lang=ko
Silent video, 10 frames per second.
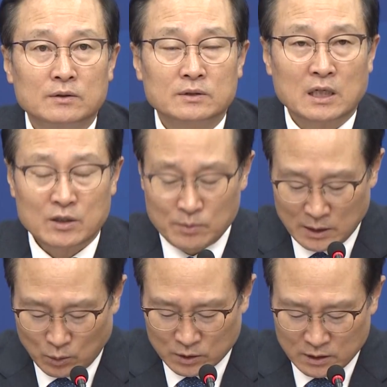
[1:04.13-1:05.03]

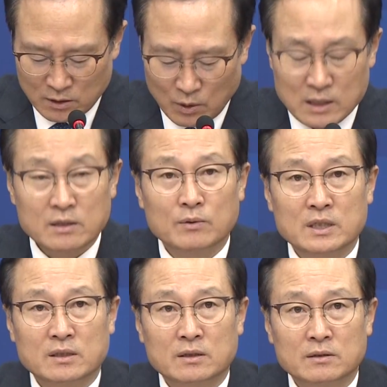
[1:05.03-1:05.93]
상임위 논의를
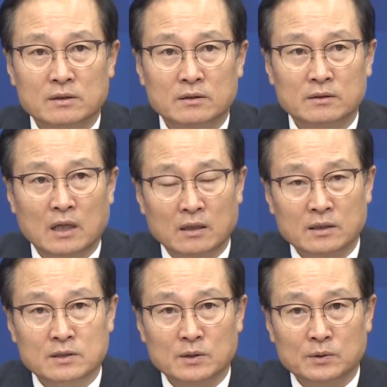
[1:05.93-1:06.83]
활성화시켜서
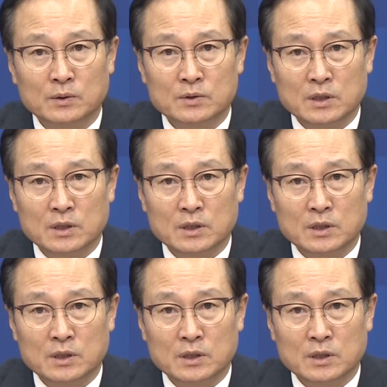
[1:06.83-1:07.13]
당에서도